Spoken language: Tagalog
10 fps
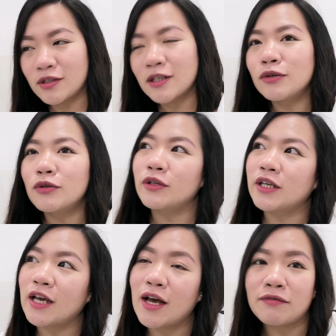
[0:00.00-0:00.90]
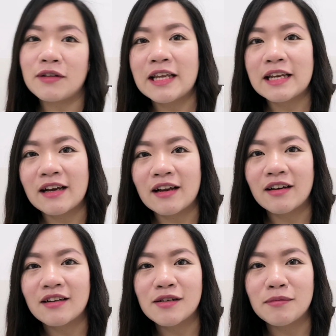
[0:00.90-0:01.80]
siguro i-half day na
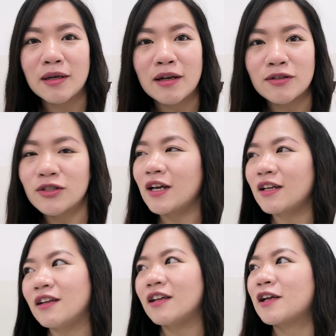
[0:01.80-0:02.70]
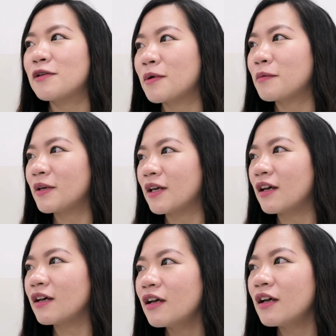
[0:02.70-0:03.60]
lang kasi may lunch nga din kay mamaya.